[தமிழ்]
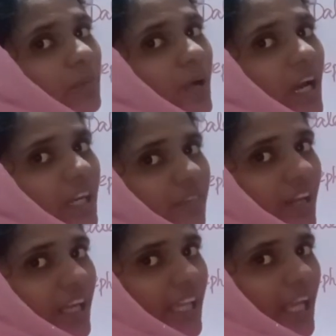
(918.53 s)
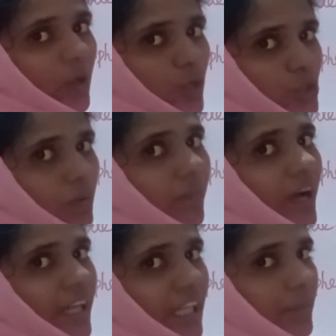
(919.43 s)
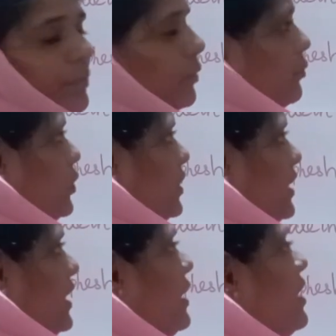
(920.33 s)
நம்ம ஆண்டவராக எகோஸ்வாவை அறிக்கை பண்ணும் பொழுது